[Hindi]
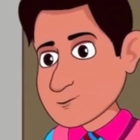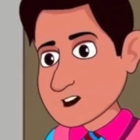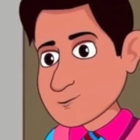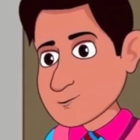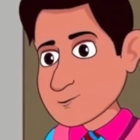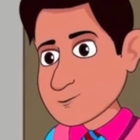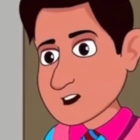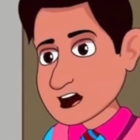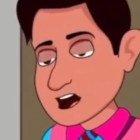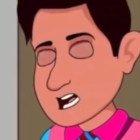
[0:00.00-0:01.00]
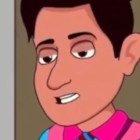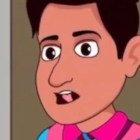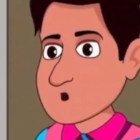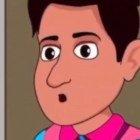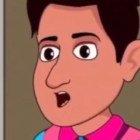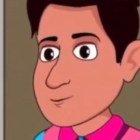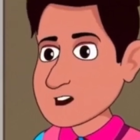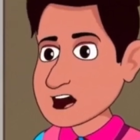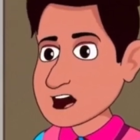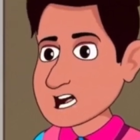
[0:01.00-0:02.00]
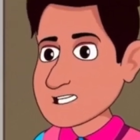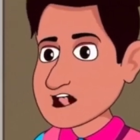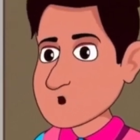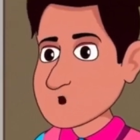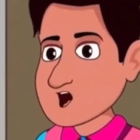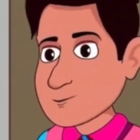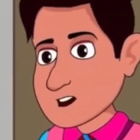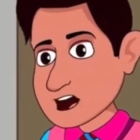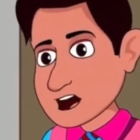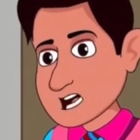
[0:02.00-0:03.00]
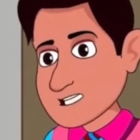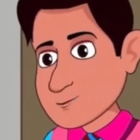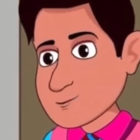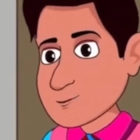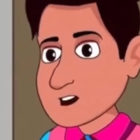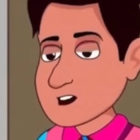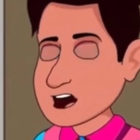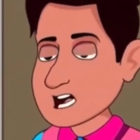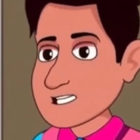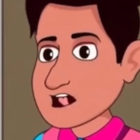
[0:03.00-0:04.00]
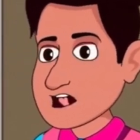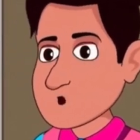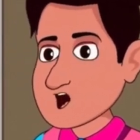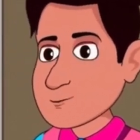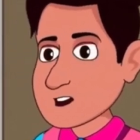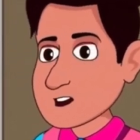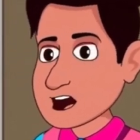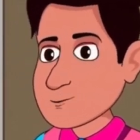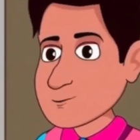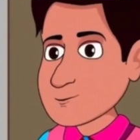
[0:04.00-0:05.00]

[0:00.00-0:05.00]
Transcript: दे रहा था अरे दिन भर के बाद आया हूँ इतना काम किया बॉस के नखरे झेले